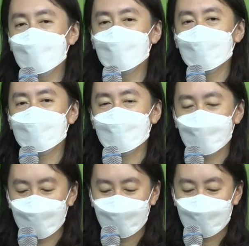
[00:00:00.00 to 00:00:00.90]
거거든요.
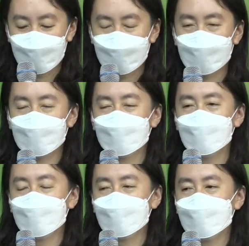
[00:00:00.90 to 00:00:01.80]
근데 이게
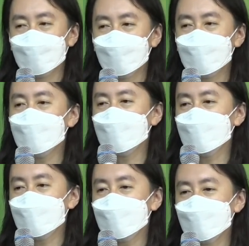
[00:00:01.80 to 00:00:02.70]
보통
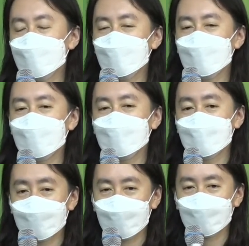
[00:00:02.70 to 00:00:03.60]
용기가 필요한 게
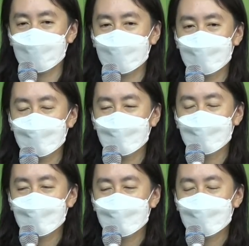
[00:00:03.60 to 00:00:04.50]
아닌데
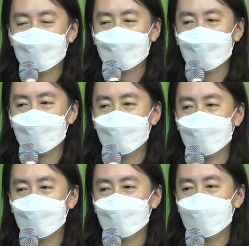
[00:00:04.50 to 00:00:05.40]

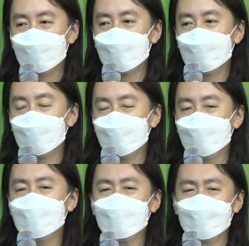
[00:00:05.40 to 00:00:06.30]
이걸 하다가
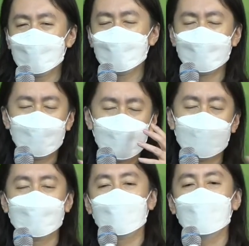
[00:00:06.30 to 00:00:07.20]
눈물이
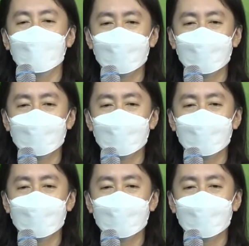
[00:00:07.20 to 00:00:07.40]
탁 나요.